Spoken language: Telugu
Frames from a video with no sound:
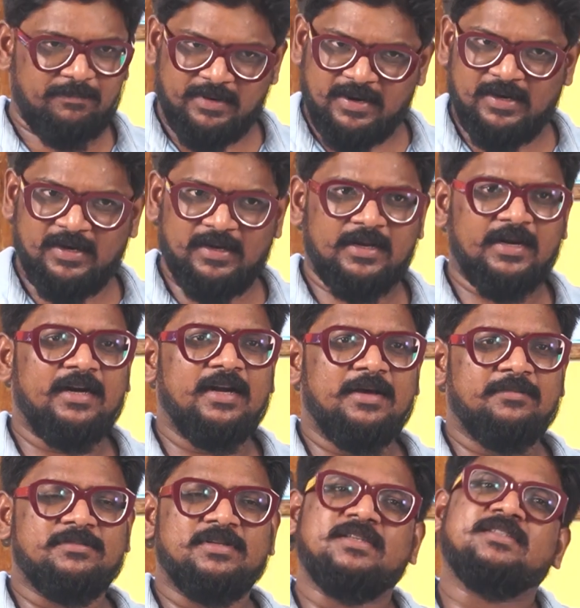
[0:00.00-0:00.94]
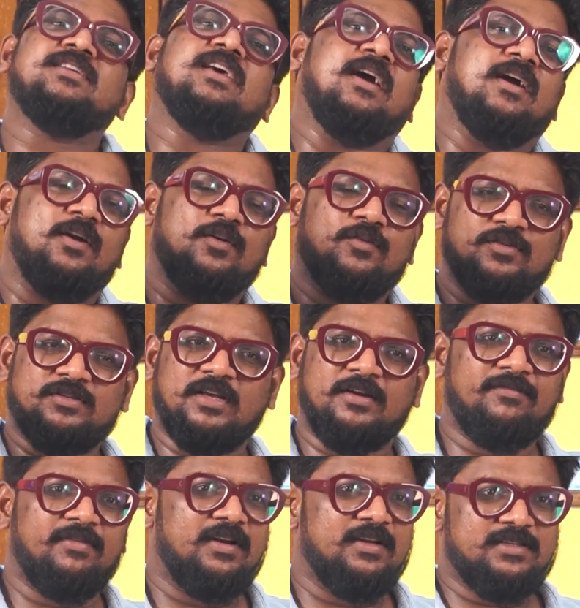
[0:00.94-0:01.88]
అమ్మాయిల్ని కిడ్నాప్ చేసి ఎక్కడికో
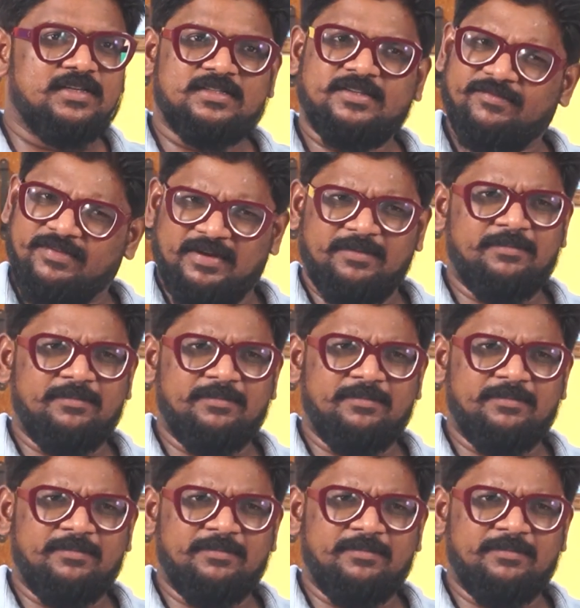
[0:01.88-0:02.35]
సరఫరా చేసి